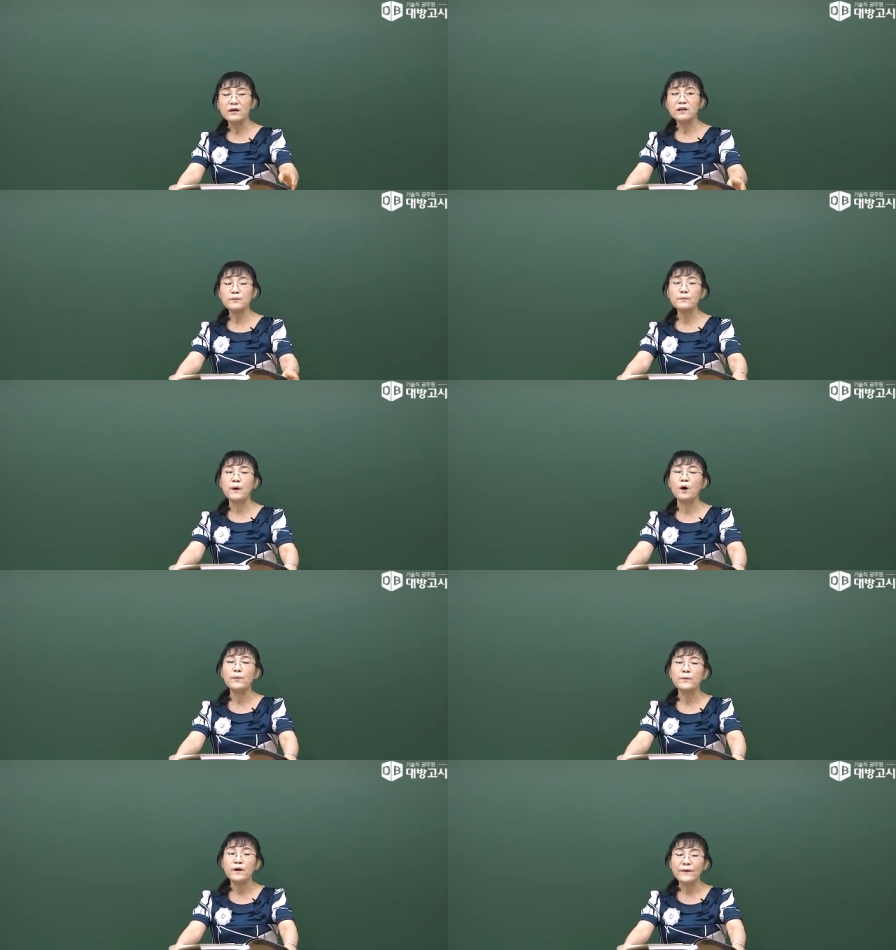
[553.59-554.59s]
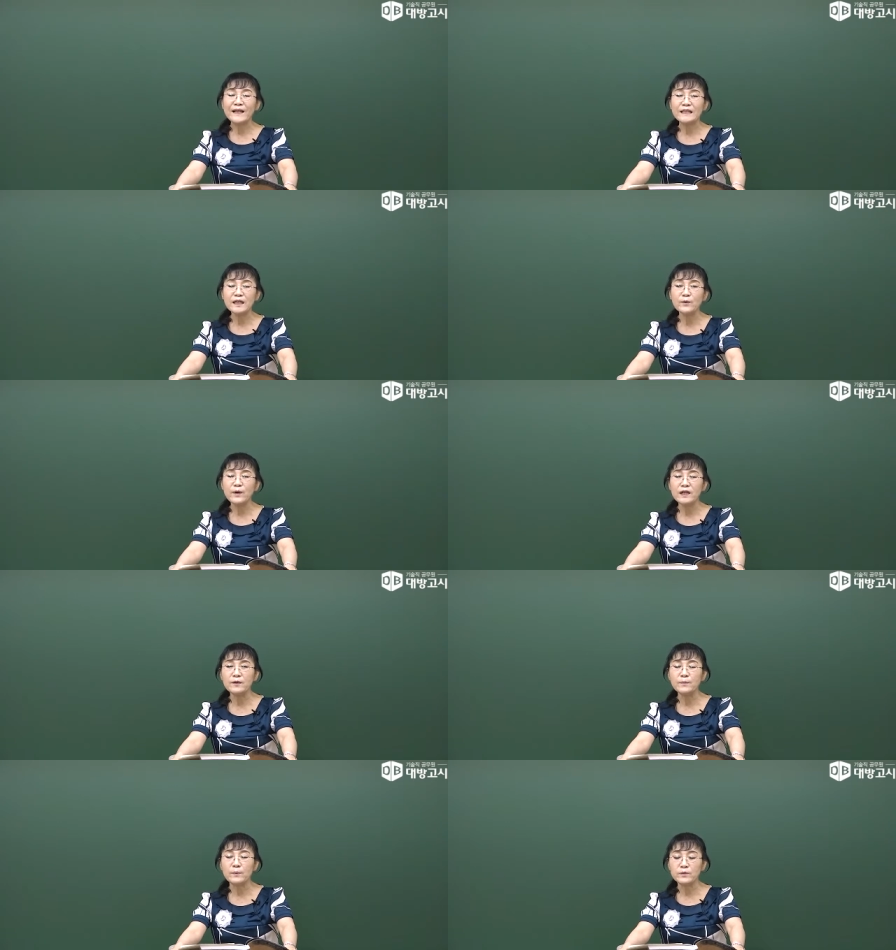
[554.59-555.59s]
그럼 법 환경
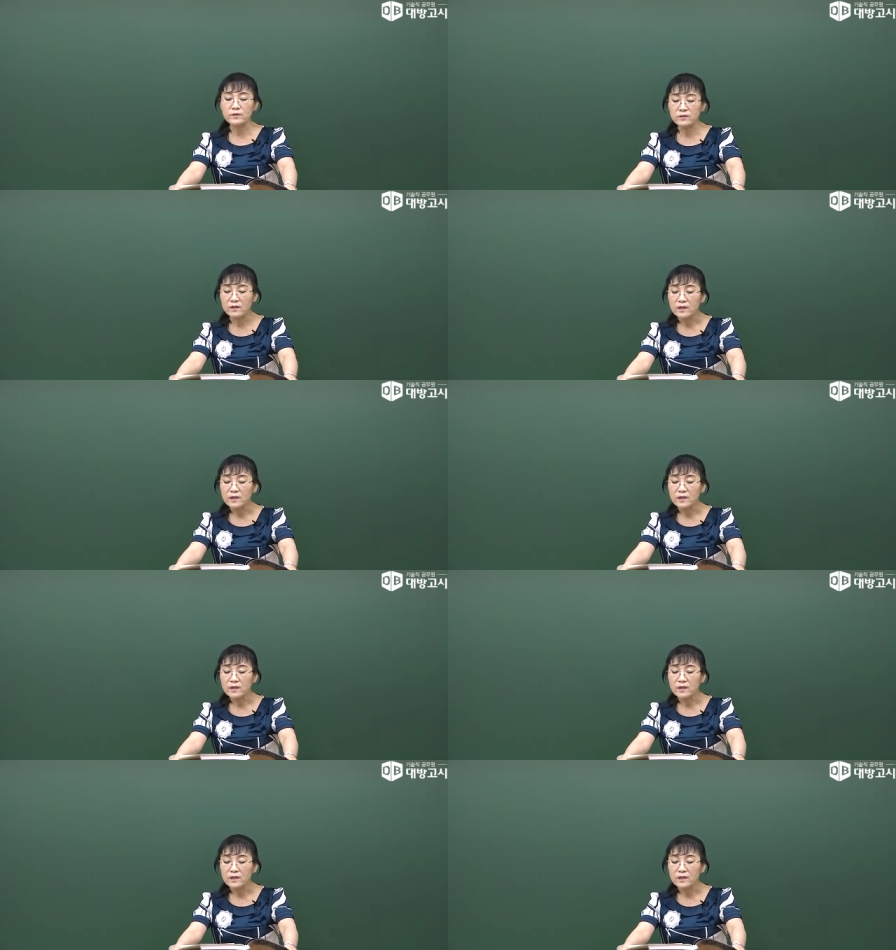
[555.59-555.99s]
관련 법규는